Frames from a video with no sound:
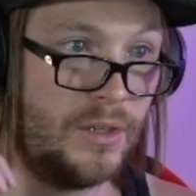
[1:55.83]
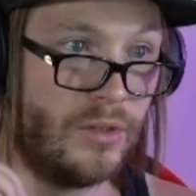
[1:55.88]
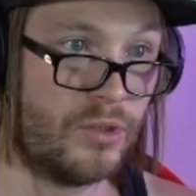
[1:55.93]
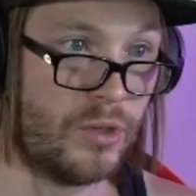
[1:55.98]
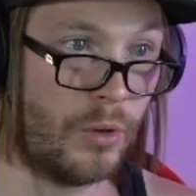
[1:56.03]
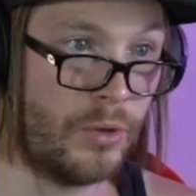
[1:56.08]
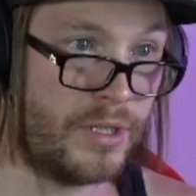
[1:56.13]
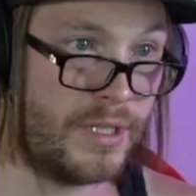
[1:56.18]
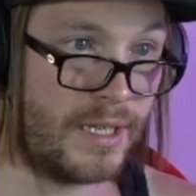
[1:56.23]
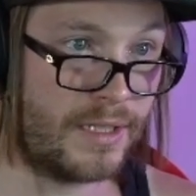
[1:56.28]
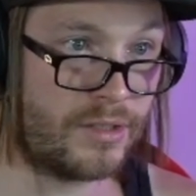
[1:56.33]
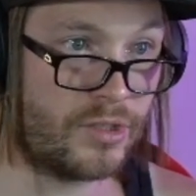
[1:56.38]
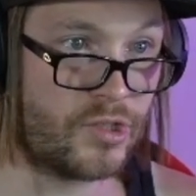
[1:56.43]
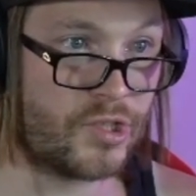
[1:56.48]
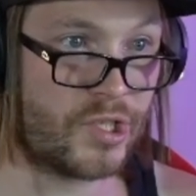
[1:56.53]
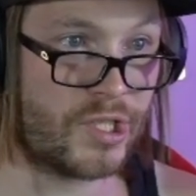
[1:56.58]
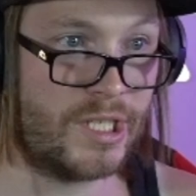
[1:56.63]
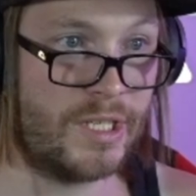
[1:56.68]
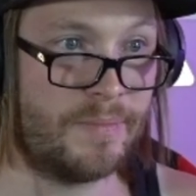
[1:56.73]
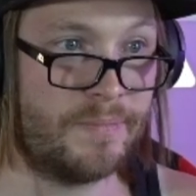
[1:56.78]
Tony hat
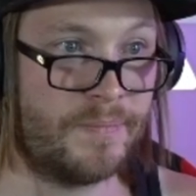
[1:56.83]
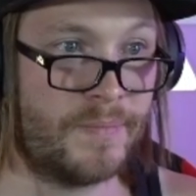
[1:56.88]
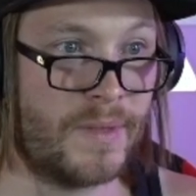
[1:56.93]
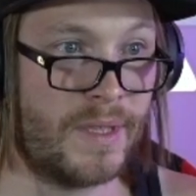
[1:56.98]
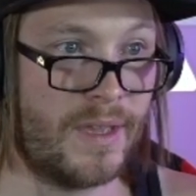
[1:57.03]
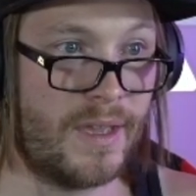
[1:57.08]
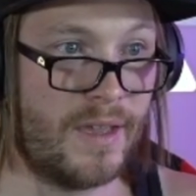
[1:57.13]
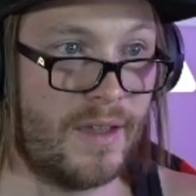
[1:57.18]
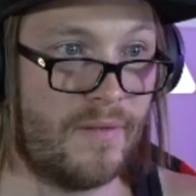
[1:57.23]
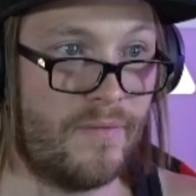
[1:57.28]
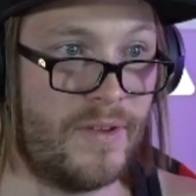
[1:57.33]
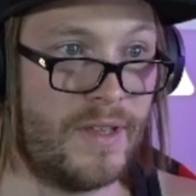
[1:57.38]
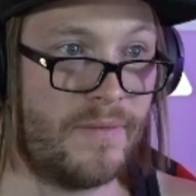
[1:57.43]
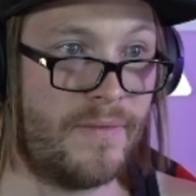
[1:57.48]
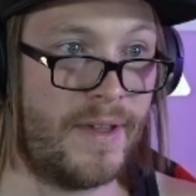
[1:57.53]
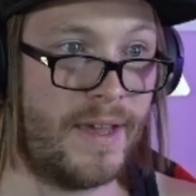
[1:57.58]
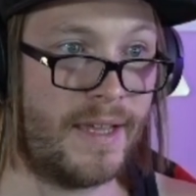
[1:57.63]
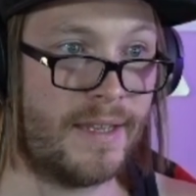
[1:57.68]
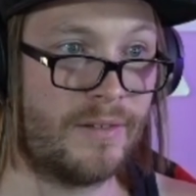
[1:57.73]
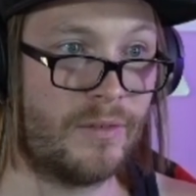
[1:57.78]
geschrieben,
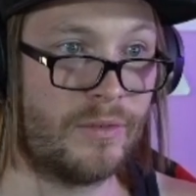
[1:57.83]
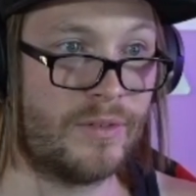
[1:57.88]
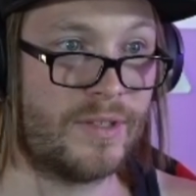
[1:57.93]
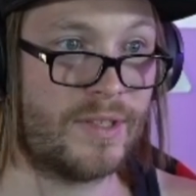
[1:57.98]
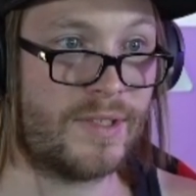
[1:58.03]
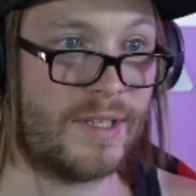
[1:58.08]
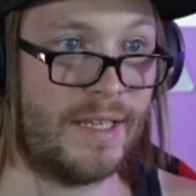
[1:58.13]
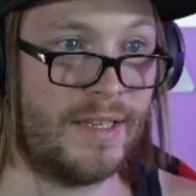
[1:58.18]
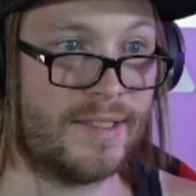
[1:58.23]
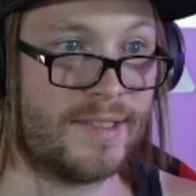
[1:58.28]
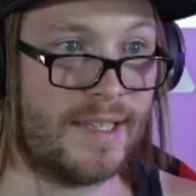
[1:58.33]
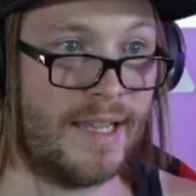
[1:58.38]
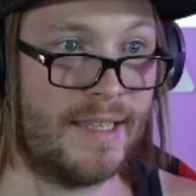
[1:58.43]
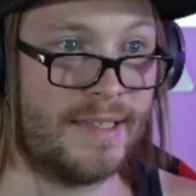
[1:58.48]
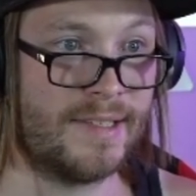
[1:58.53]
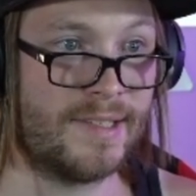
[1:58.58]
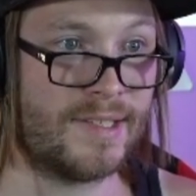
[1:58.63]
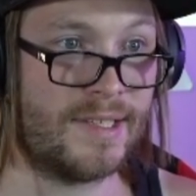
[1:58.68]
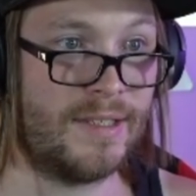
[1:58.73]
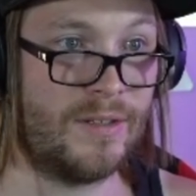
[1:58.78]
wir werden uns das alles
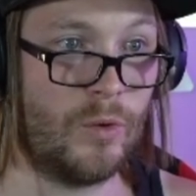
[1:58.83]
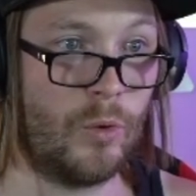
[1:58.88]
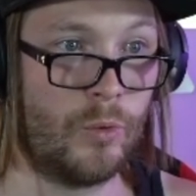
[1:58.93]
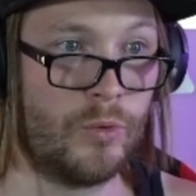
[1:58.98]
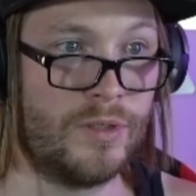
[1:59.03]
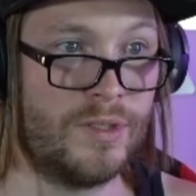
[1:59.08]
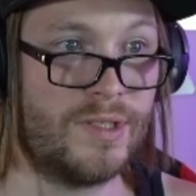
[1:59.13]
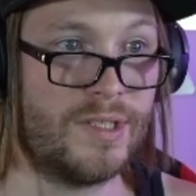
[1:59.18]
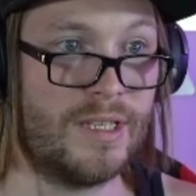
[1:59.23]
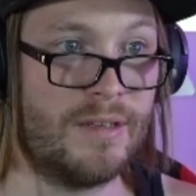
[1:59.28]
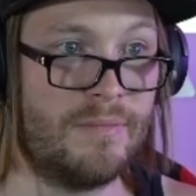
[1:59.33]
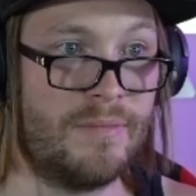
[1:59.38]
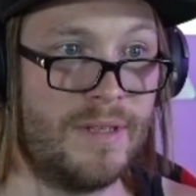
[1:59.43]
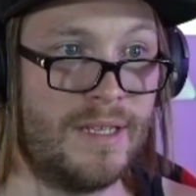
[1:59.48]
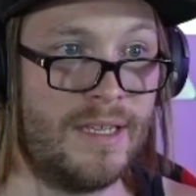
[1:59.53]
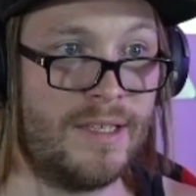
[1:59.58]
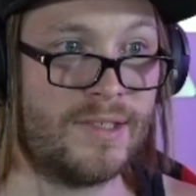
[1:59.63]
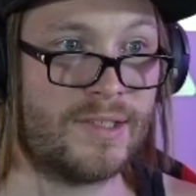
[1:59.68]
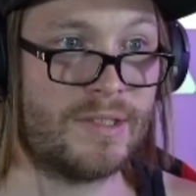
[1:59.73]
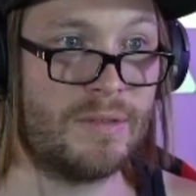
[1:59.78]
ansehen und im
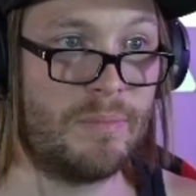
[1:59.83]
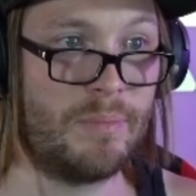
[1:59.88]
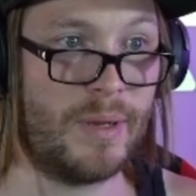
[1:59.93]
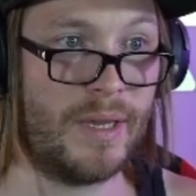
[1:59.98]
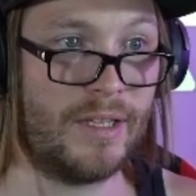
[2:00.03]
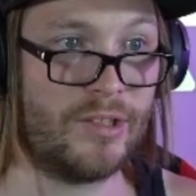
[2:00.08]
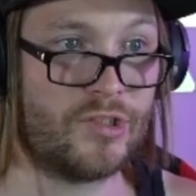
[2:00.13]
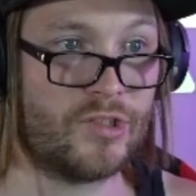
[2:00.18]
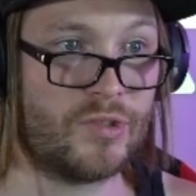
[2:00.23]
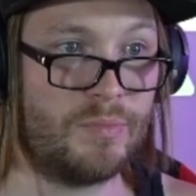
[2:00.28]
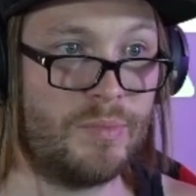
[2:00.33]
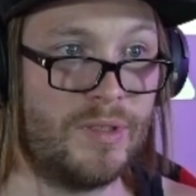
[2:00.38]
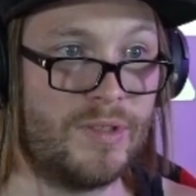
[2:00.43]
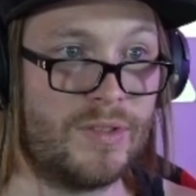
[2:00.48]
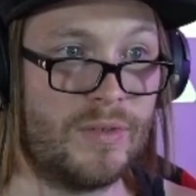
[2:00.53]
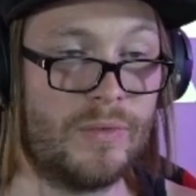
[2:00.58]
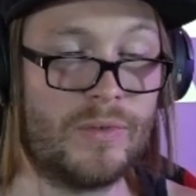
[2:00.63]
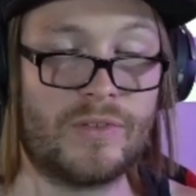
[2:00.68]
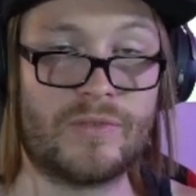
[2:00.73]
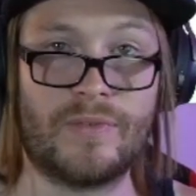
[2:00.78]
nächsten Patch
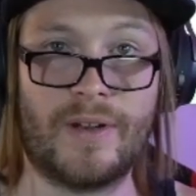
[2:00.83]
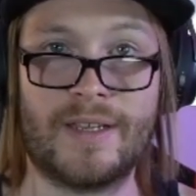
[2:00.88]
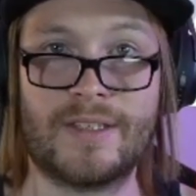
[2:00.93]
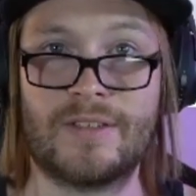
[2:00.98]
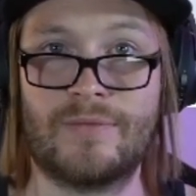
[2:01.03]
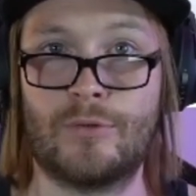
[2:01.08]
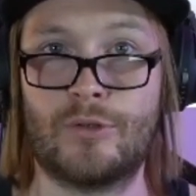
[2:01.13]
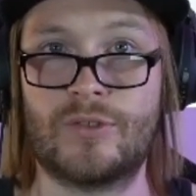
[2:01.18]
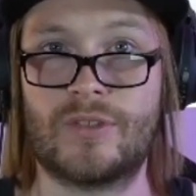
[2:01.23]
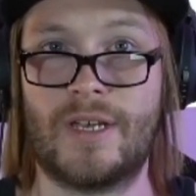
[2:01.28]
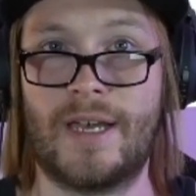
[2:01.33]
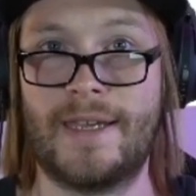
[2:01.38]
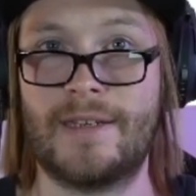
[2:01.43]
beziehungsweise wird es